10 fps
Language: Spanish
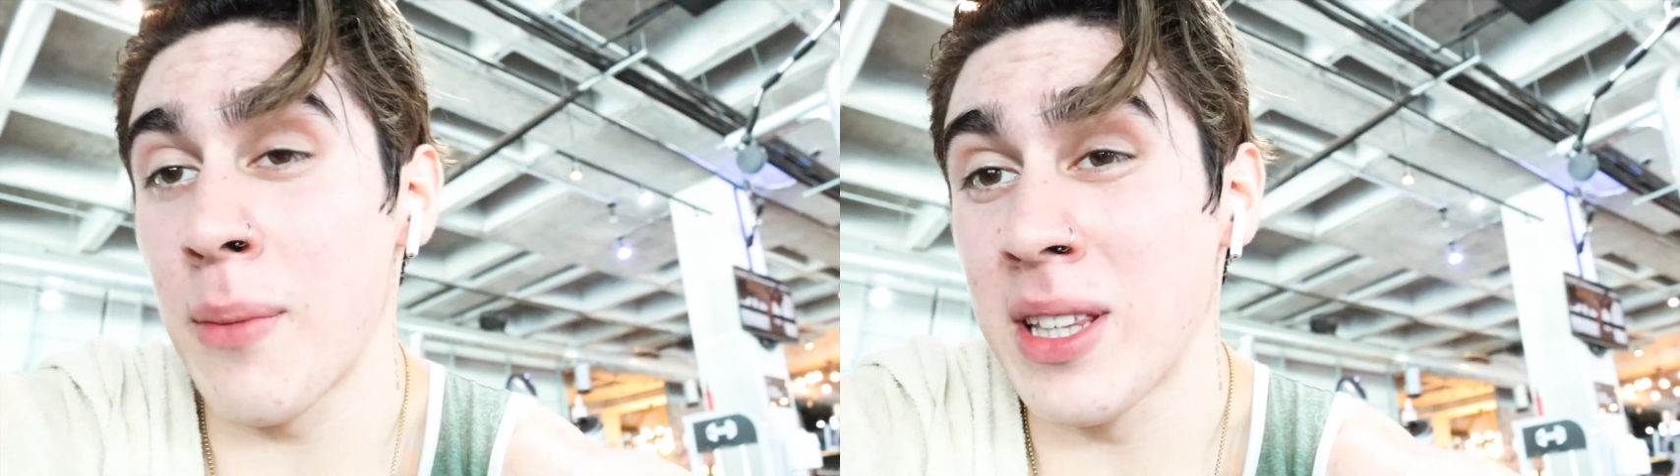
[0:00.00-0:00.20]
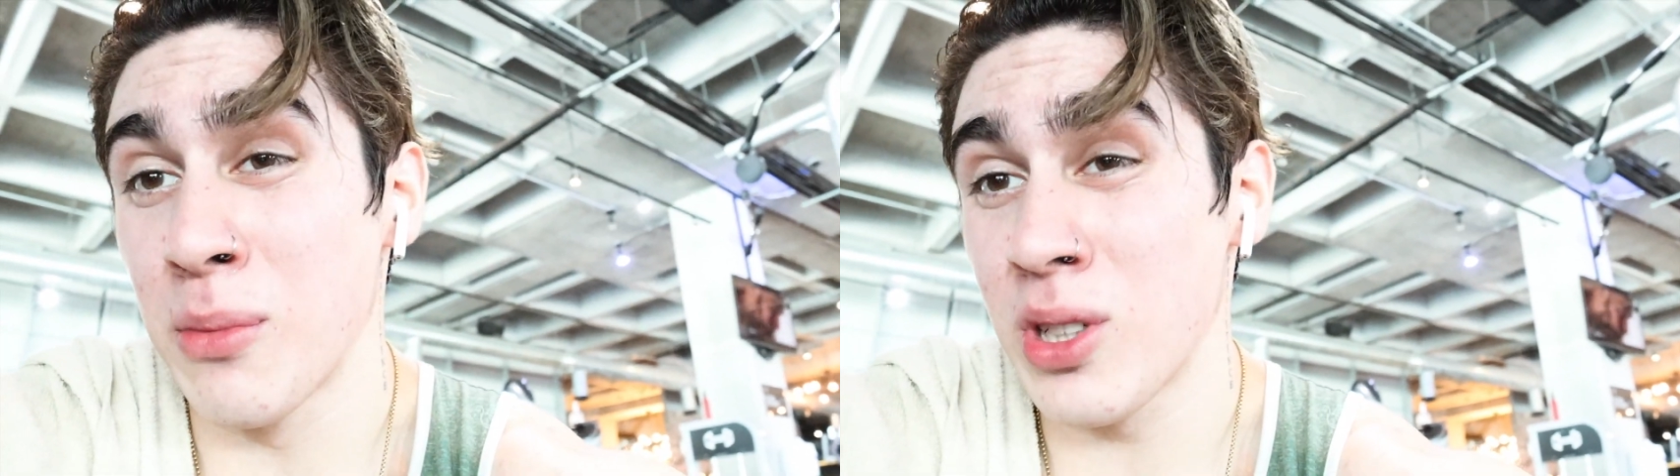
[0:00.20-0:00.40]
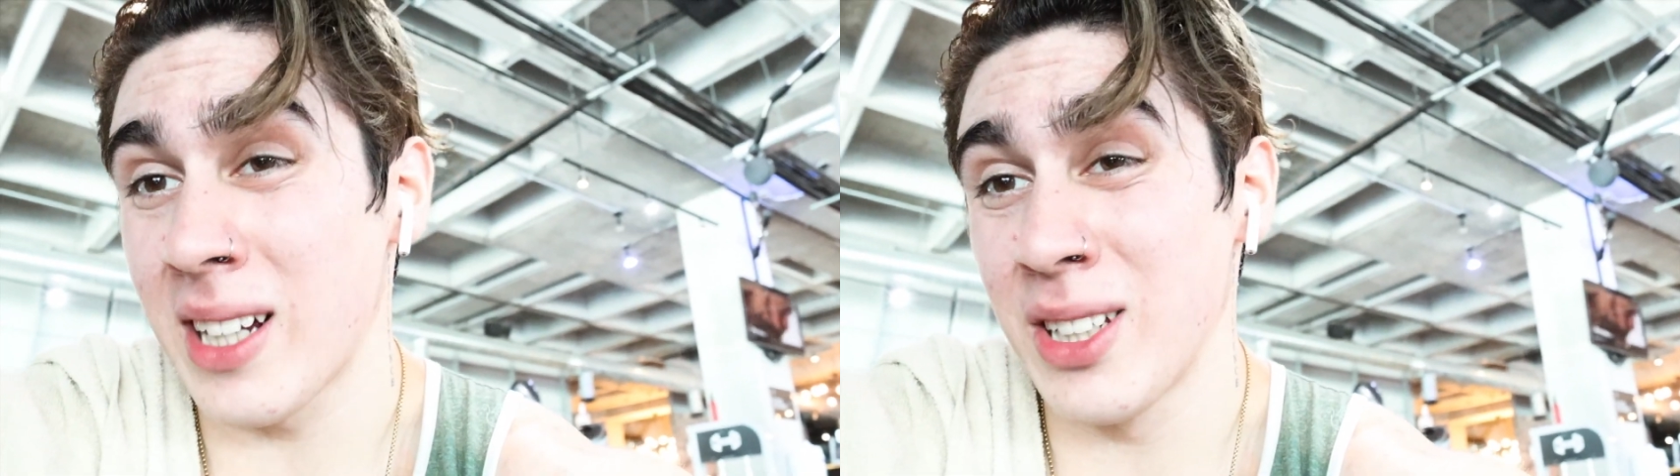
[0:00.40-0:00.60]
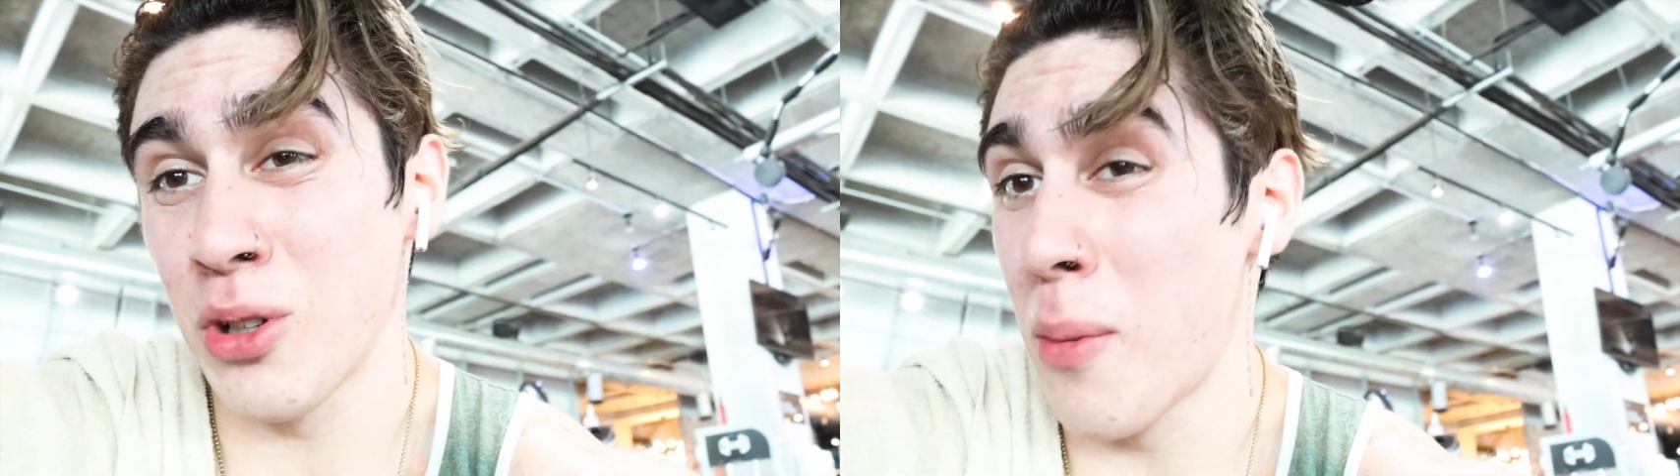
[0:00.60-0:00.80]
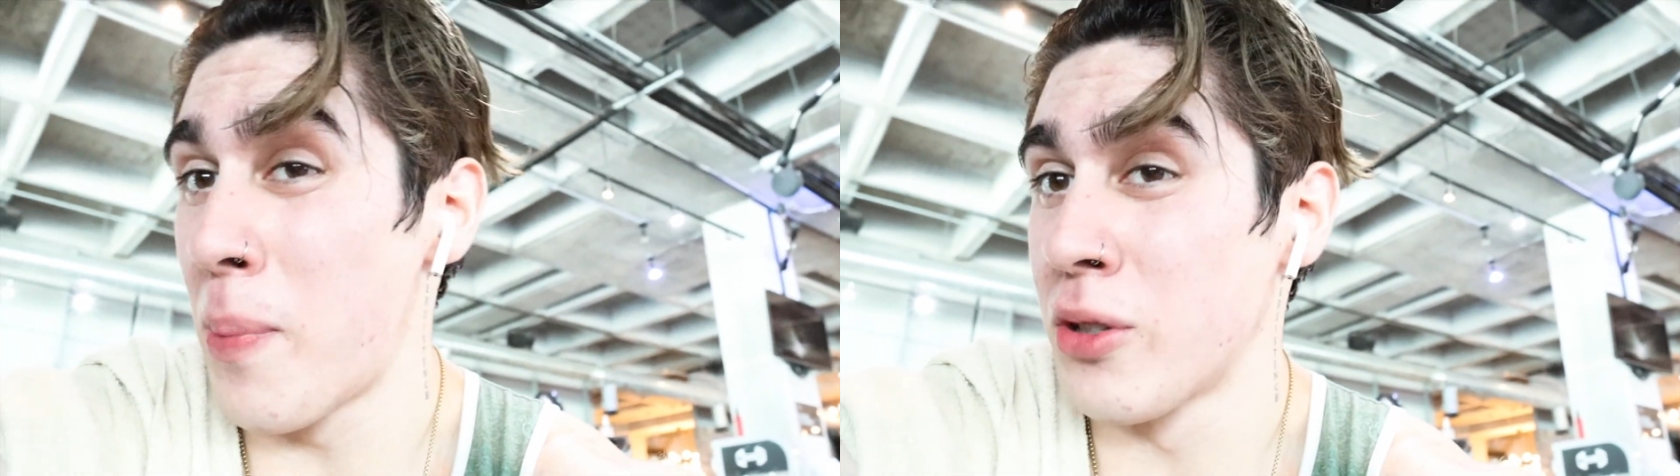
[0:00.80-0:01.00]
le metimos casi
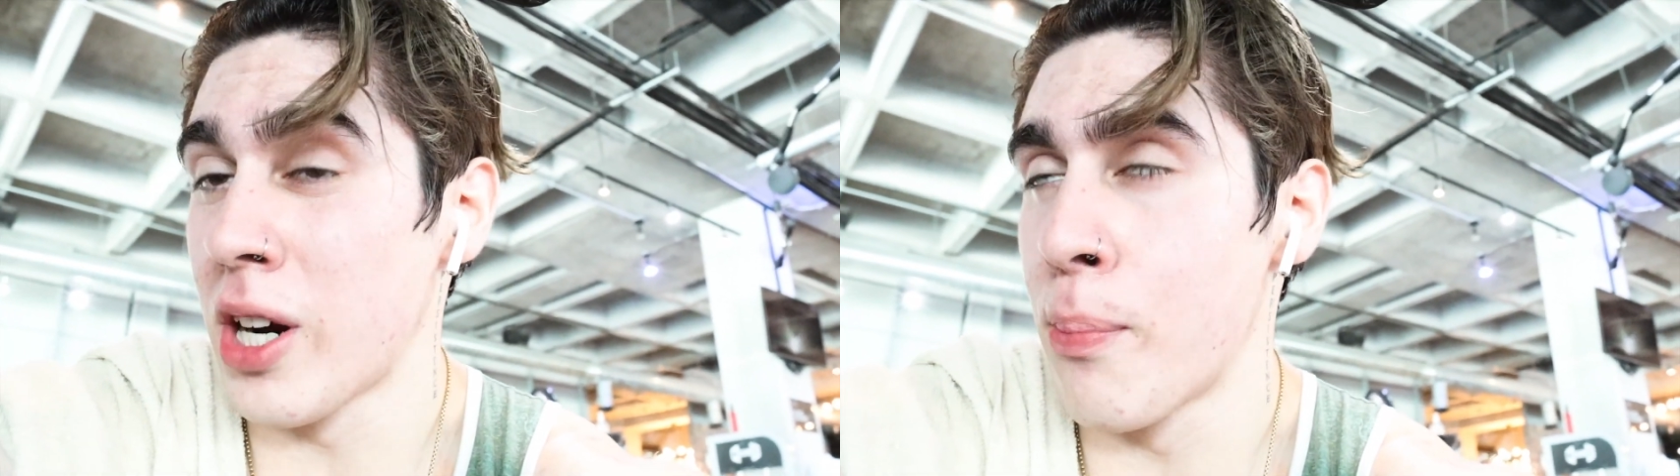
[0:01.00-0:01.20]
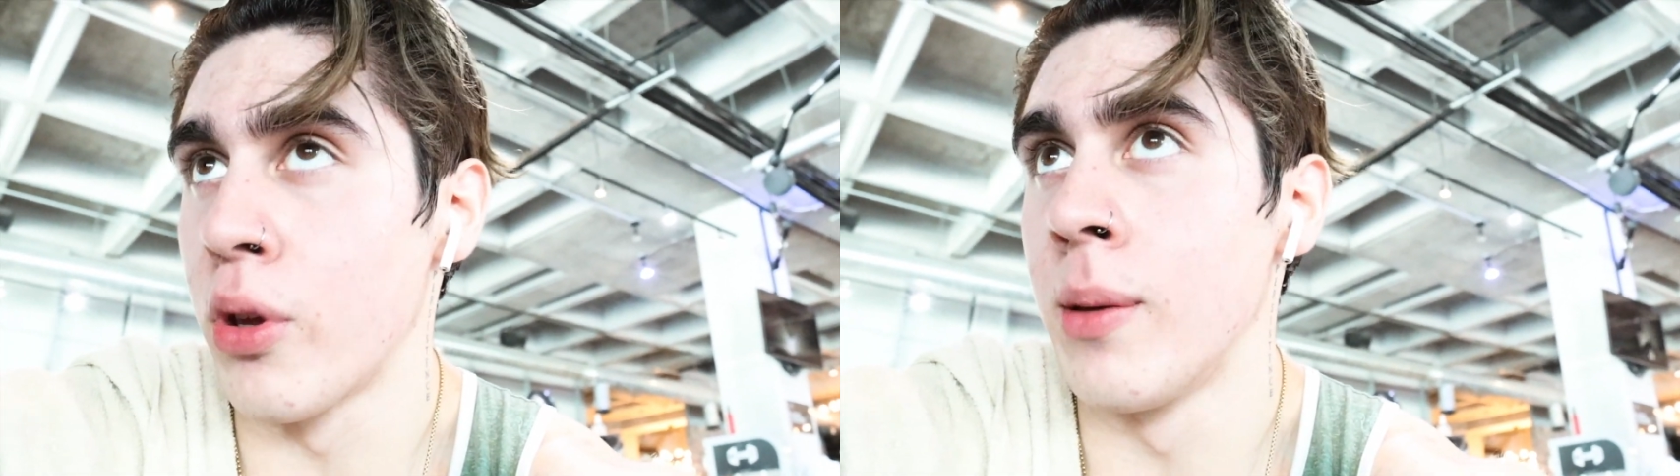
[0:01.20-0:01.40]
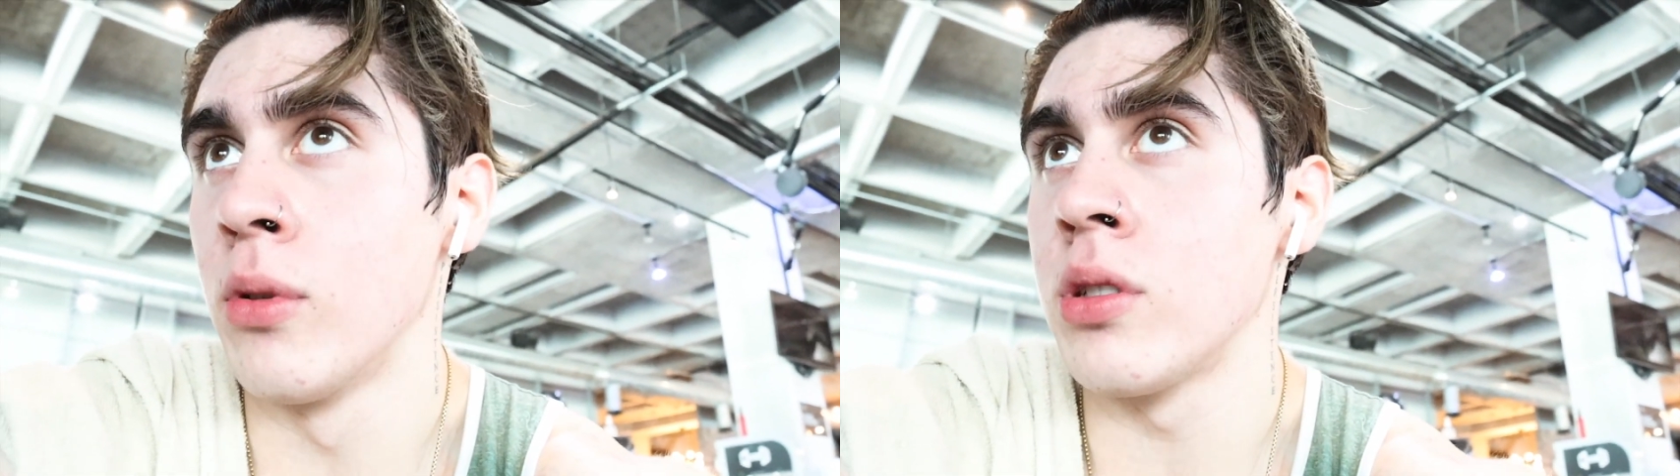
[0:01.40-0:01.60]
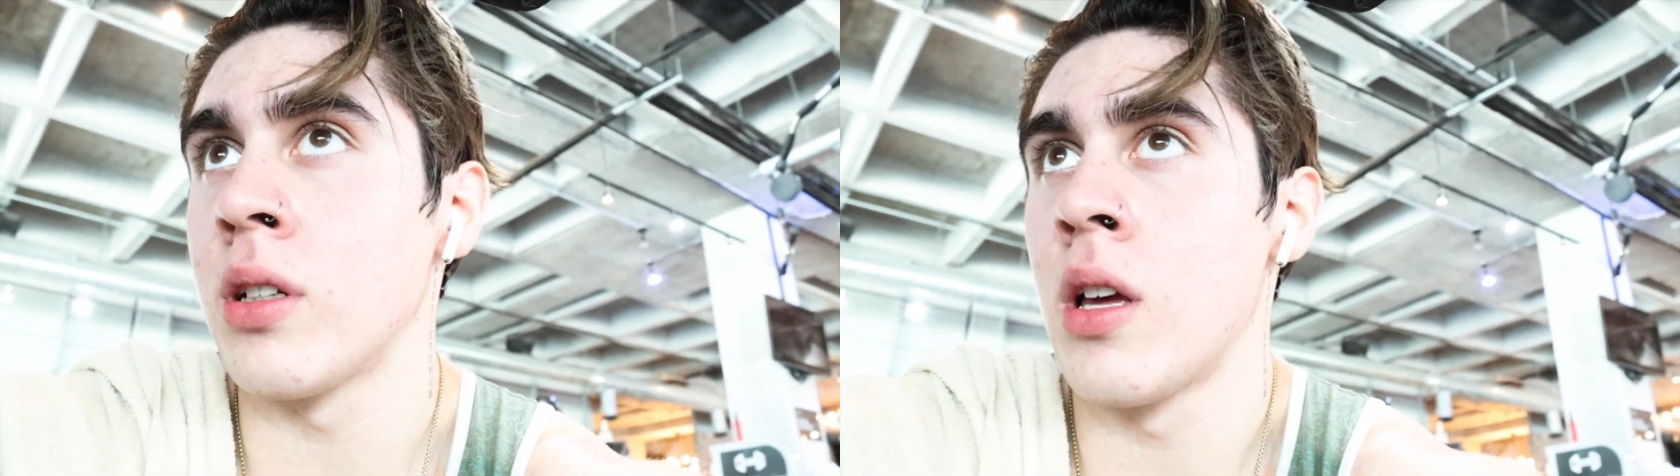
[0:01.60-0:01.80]
todo el peso que pudimos